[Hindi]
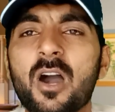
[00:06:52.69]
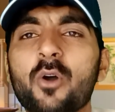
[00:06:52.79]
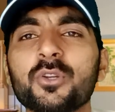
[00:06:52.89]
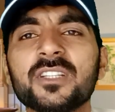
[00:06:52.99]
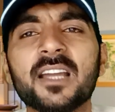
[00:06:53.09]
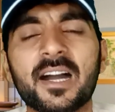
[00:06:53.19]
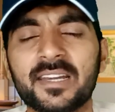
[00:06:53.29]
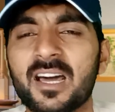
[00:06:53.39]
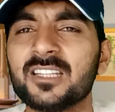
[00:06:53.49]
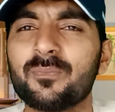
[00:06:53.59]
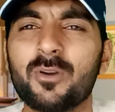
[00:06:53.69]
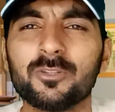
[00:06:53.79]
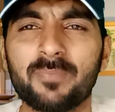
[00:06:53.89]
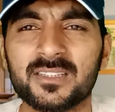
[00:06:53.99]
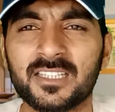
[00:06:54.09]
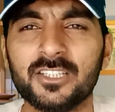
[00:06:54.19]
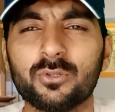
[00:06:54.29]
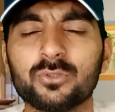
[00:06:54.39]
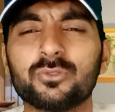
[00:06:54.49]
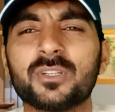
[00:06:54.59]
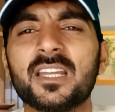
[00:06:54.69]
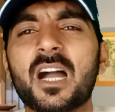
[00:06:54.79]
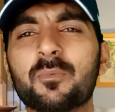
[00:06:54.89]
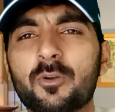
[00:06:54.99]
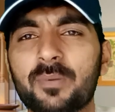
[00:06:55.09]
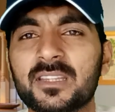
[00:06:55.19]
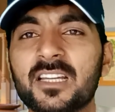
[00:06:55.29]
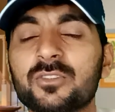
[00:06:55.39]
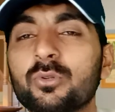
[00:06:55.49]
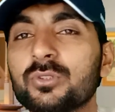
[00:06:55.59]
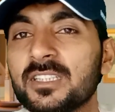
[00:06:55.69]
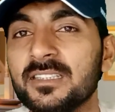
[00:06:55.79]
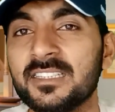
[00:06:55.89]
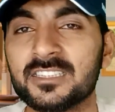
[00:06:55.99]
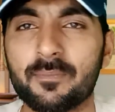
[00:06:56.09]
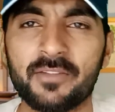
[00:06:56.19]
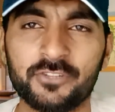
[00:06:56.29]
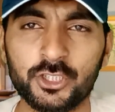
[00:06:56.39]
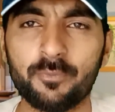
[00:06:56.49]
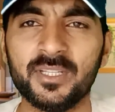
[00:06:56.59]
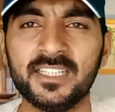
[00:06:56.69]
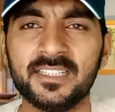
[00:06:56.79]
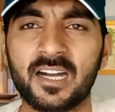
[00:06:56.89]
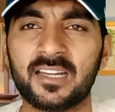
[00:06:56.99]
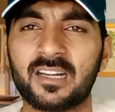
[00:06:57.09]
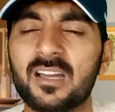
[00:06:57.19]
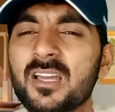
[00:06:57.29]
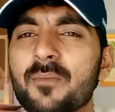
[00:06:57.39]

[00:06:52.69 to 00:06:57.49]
और ये हालात बहुत बदतरीन हो चुके हैं आपको पता है दो तीन दिन से मैं वीडियो भी नहीं डाल रहा